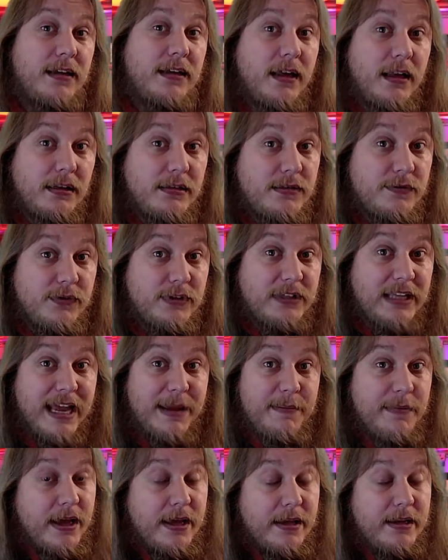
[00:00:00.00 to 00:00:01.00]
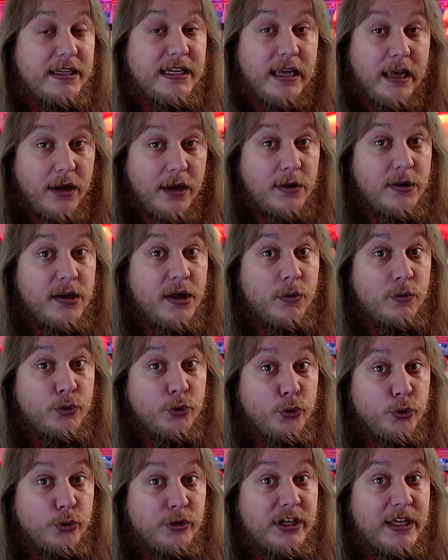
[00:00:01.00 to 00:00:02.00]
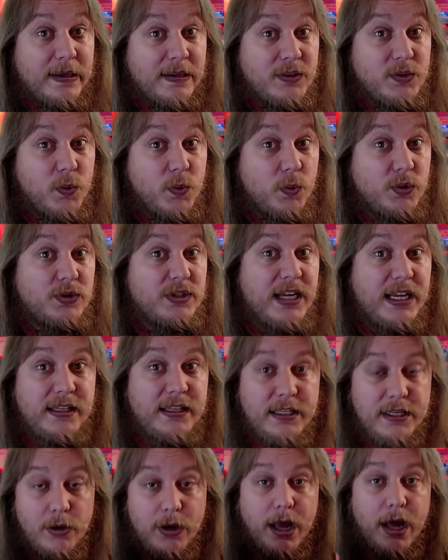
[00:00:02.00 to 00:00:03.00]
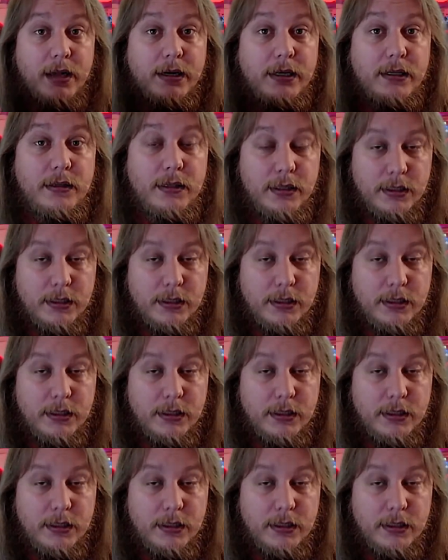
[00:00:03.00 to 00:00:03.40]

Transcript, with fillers: Also von dem her, ich habe auch nichts gegen Zug, sonst hätte ich die ja gar nicht